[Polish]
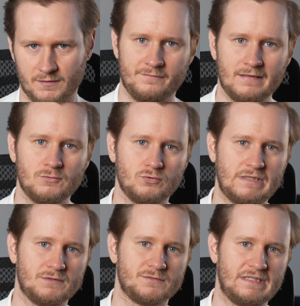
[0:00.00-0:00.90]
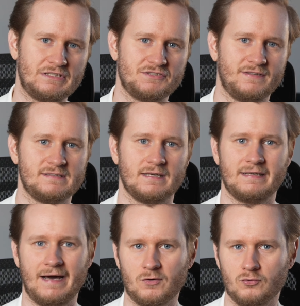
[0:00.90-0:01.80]
Warto tutaj uwzględnić kwestie
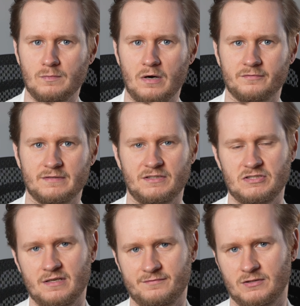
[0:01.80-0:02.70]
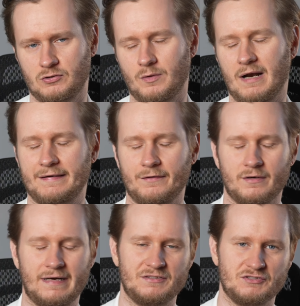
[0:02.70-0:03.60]
kar umownych czy ewentualne
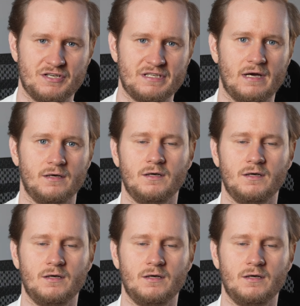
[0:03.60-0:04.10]
ograniczenia